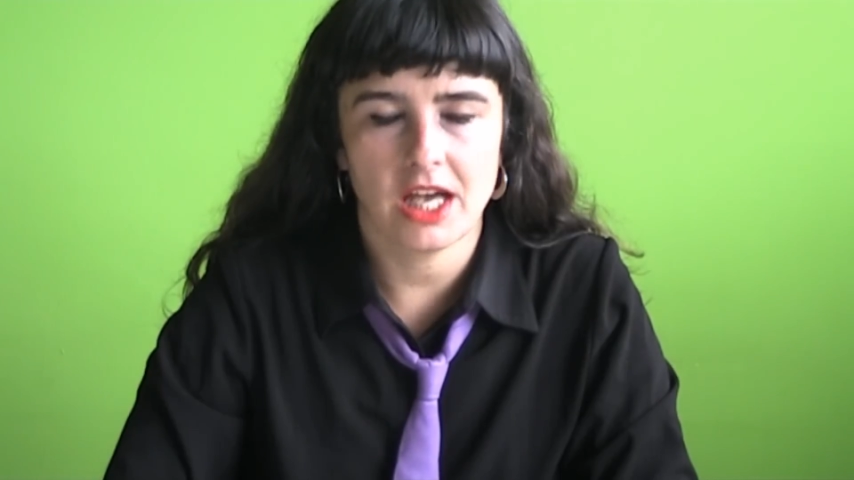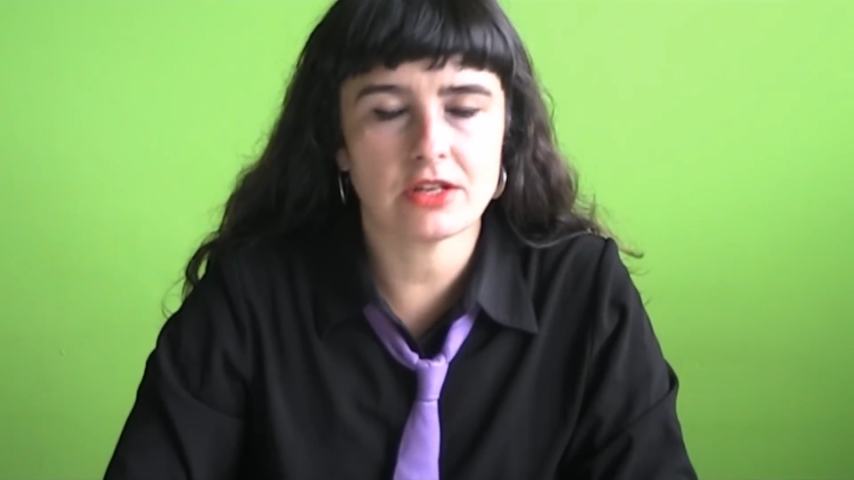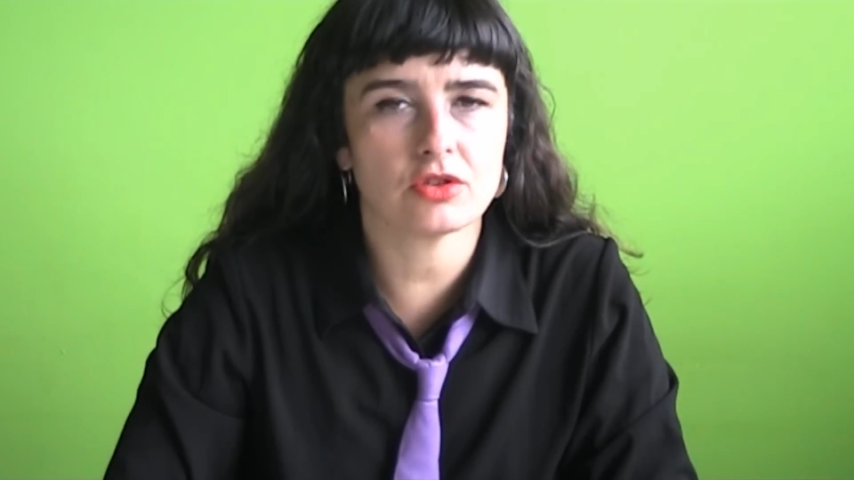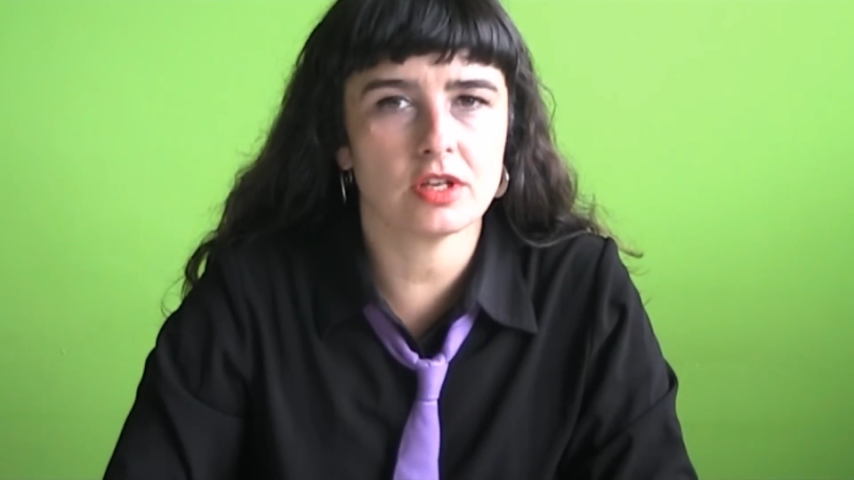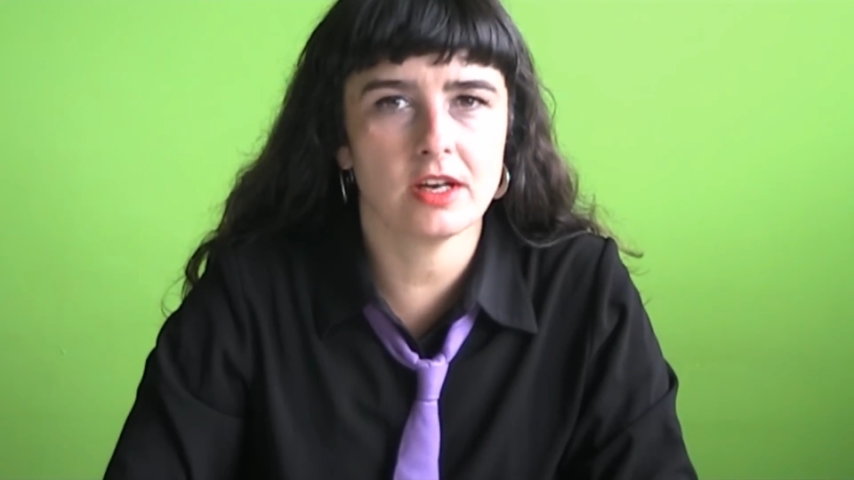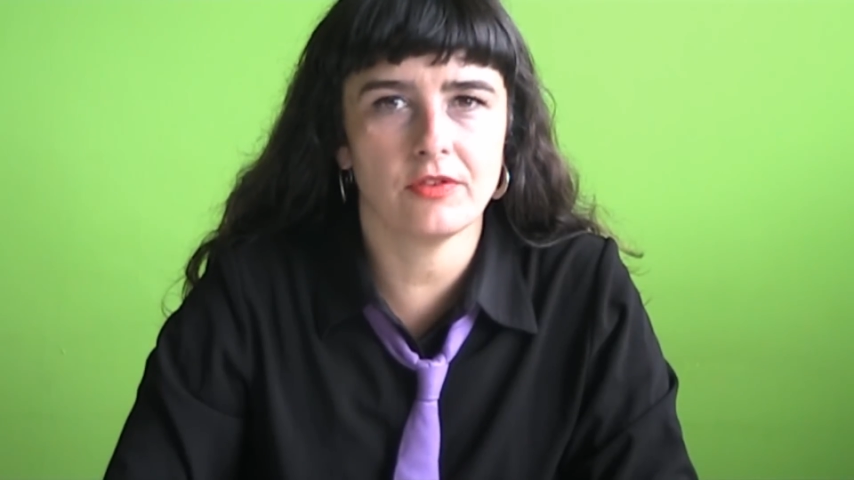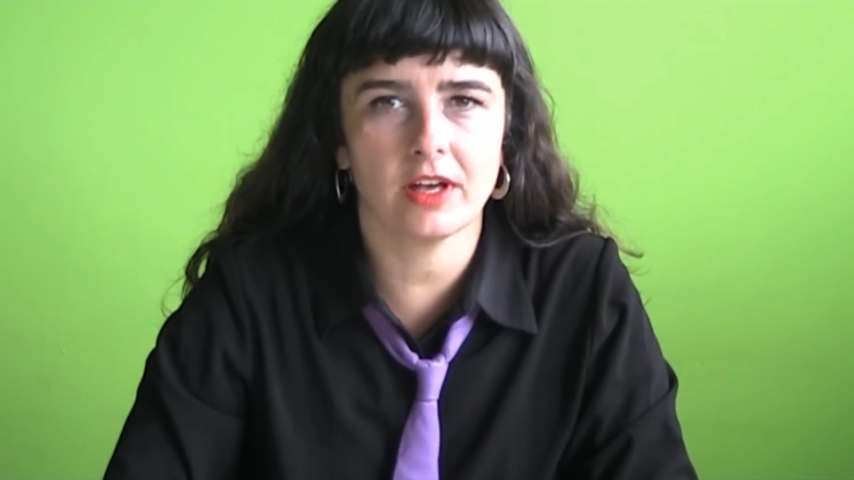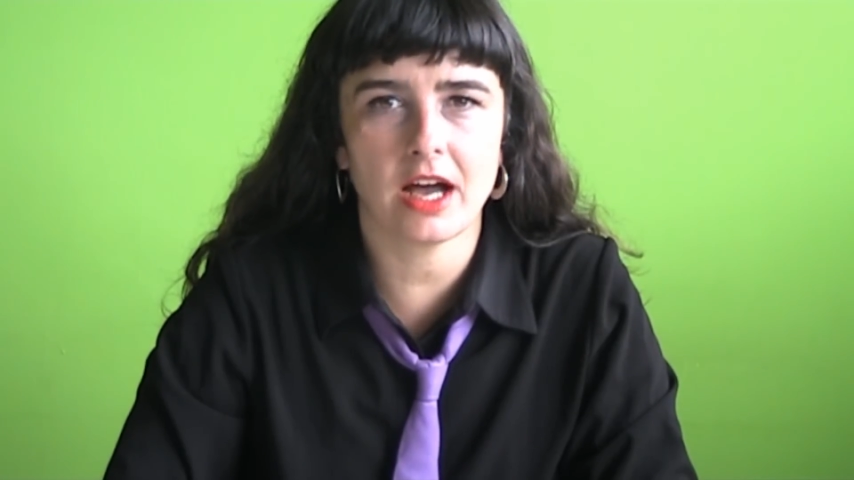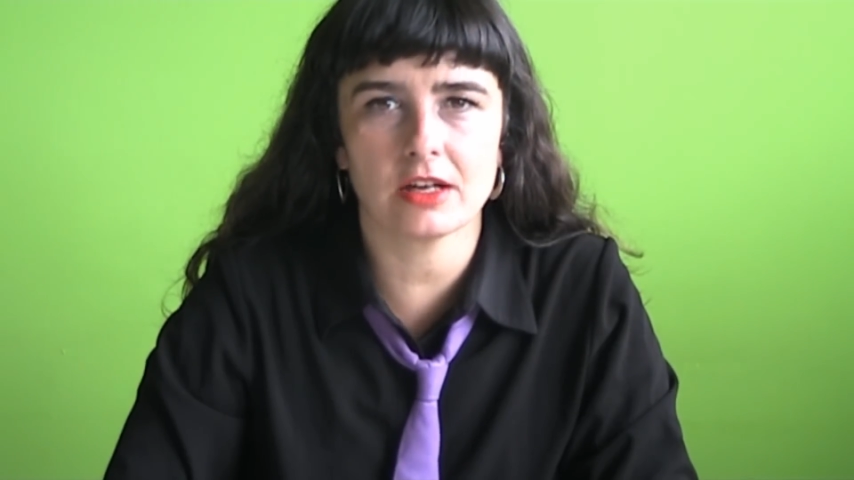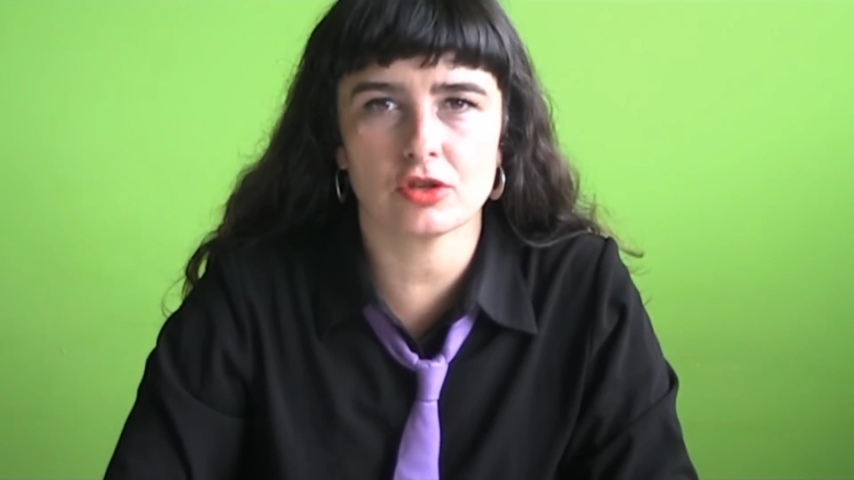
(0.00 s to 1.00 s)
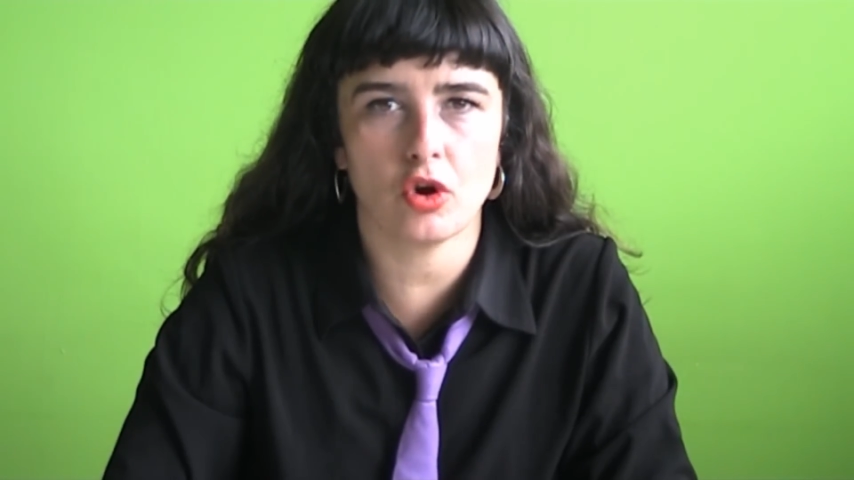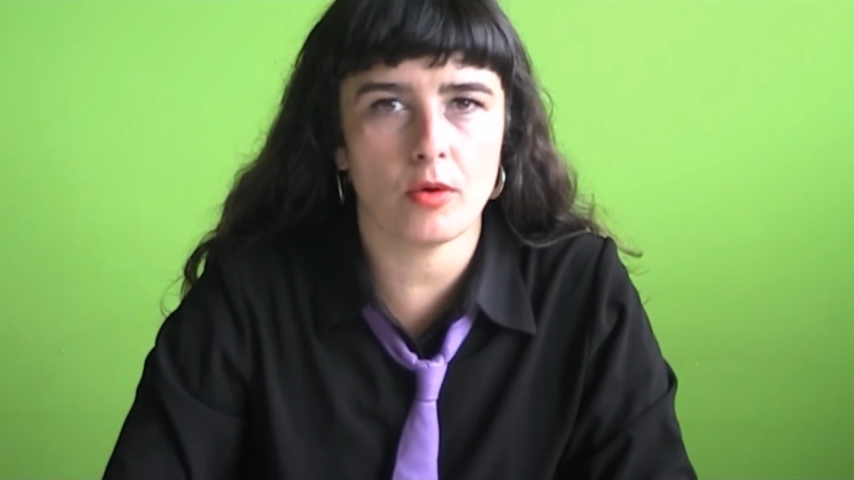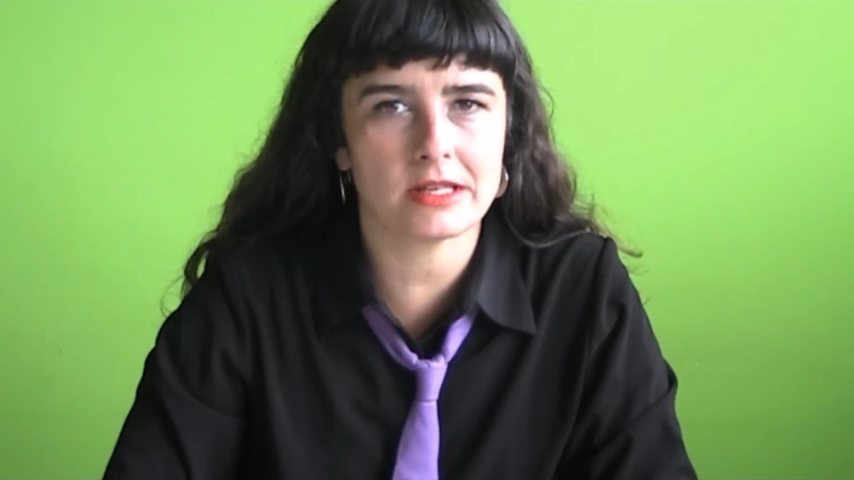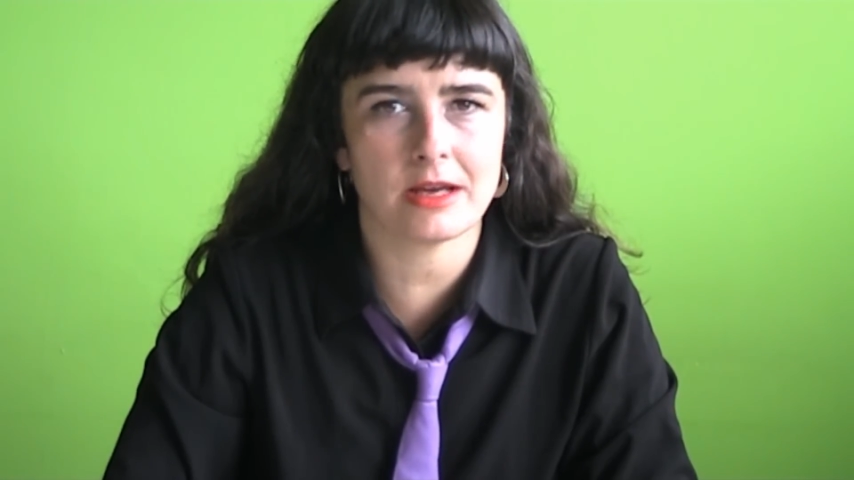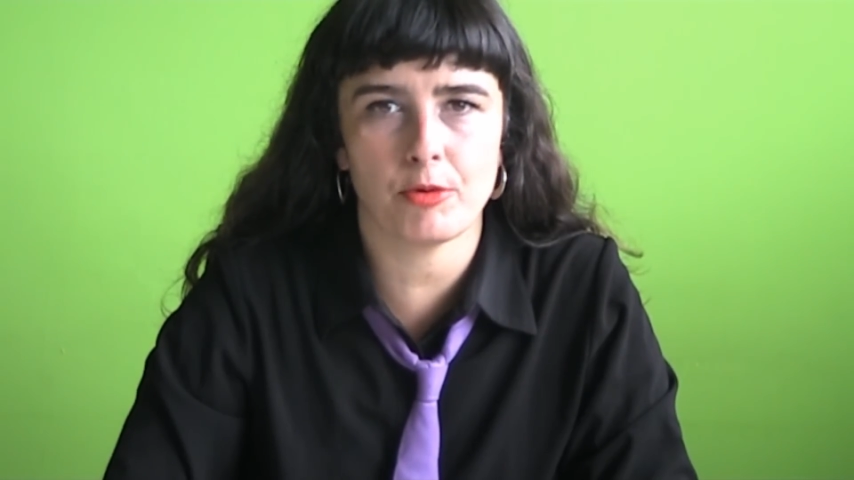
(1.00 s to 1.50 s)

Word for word: Eso significa que solo vas